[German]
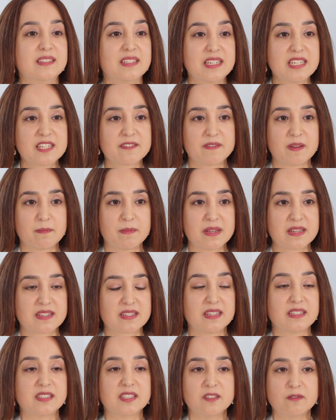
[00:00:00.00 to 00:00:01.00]
Dies
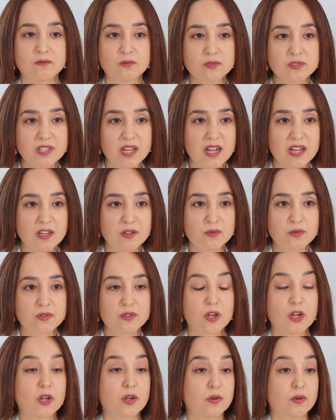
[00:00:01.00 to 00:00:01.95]
verbessert die Wundheilung